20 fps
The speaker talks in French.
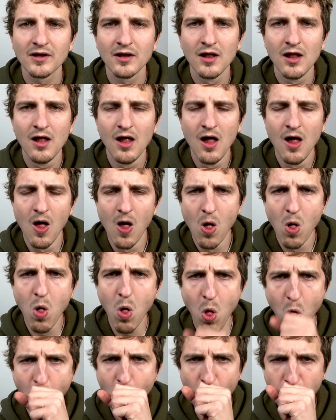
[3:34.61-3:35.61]
d'énormes
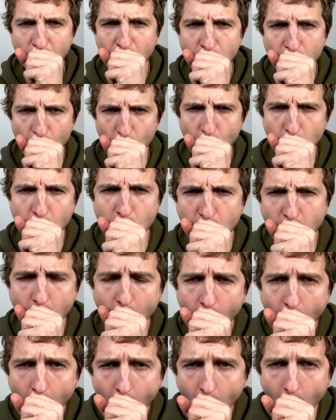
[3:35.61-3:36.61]
fièvres, que je
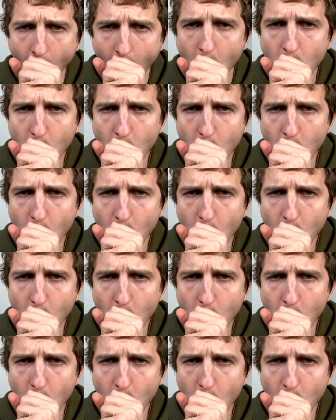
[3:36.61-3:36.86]
vais beaucoup